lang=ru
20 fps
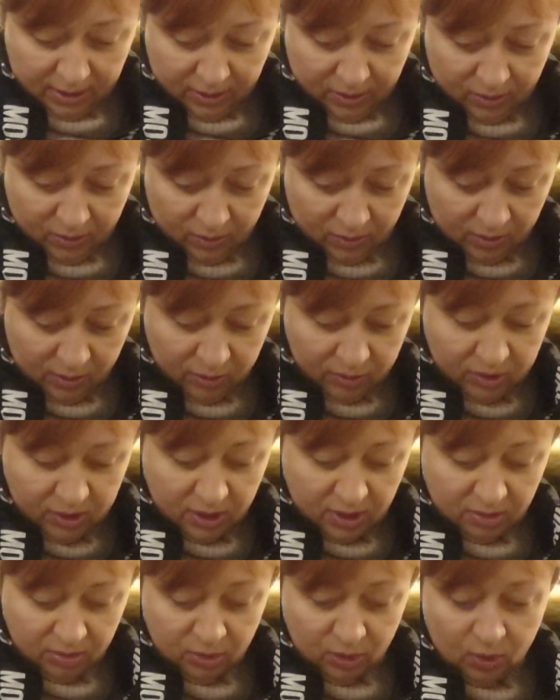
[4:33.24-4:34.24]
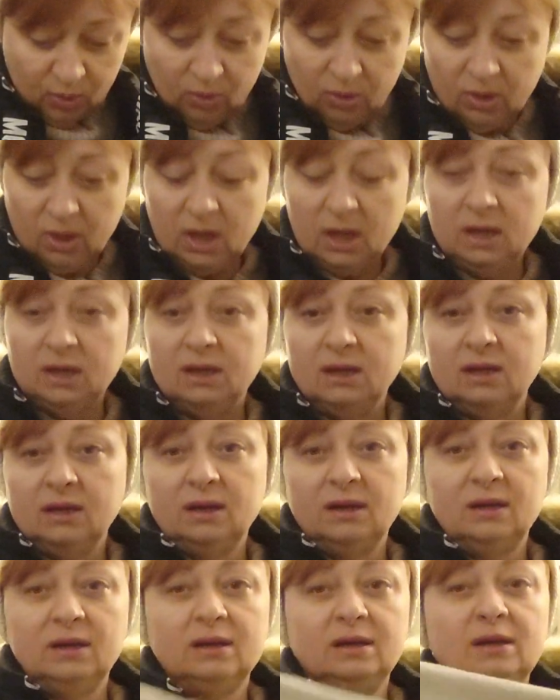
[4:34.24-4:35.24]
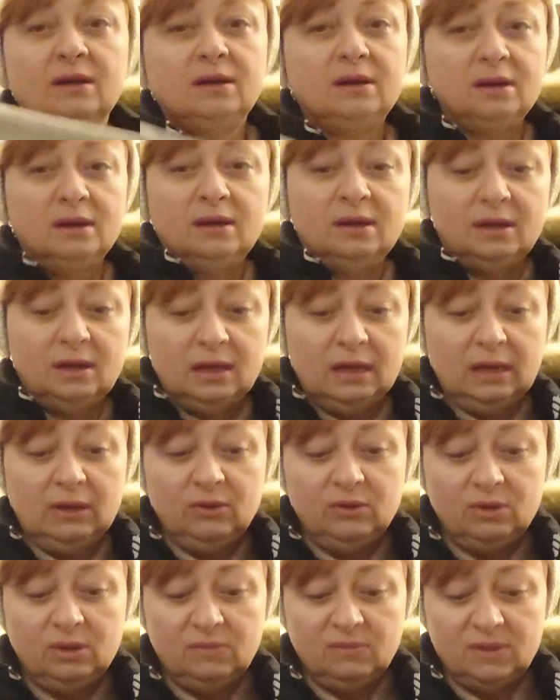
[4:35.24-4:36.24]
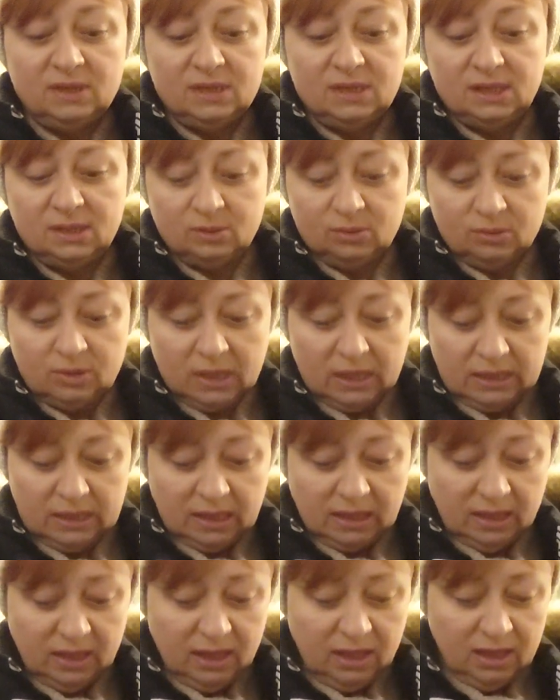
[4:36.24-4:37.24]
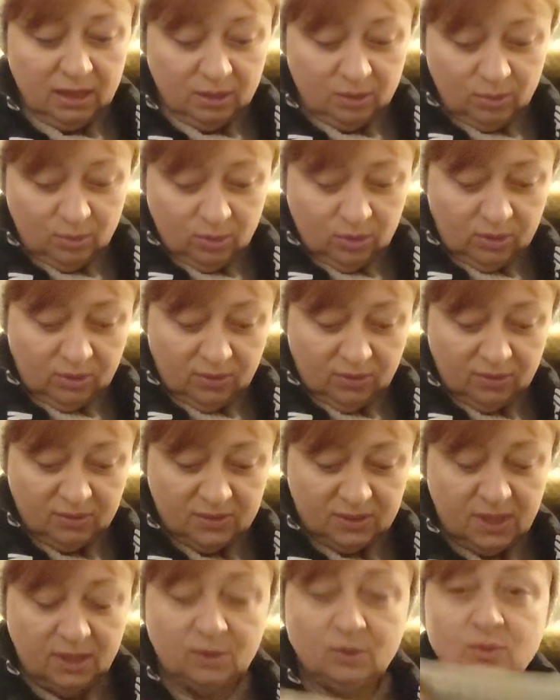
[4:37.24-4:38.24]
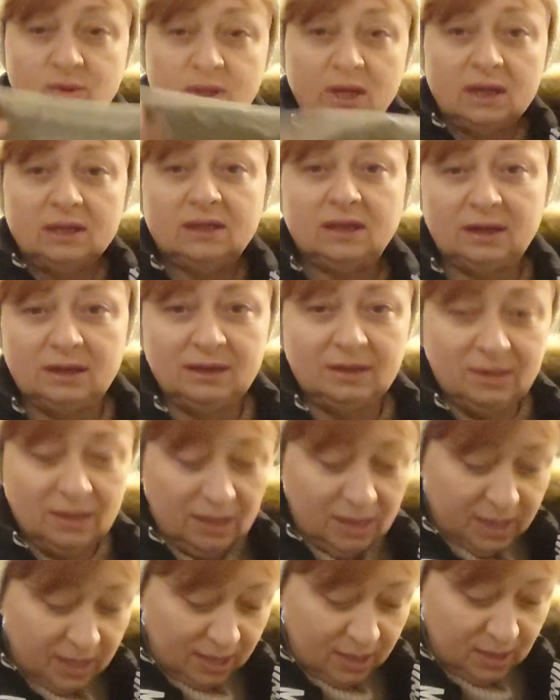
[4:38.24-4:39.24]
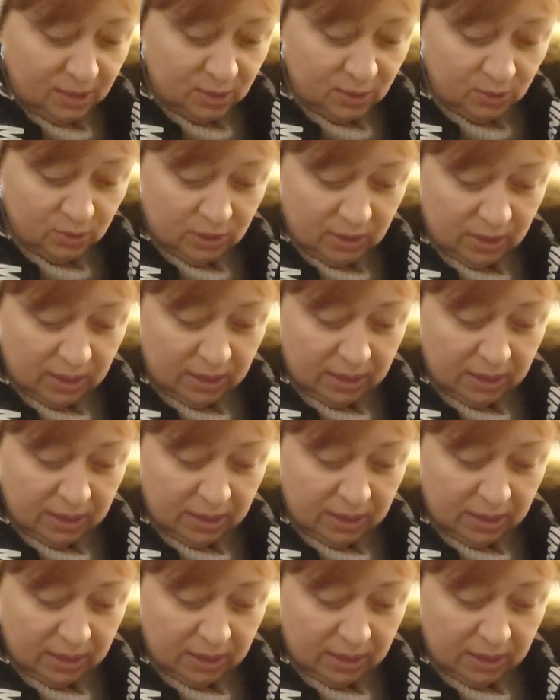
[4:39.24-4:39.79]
Вот, людей много. Люди везде куда-то едут. Все куда-то лезут.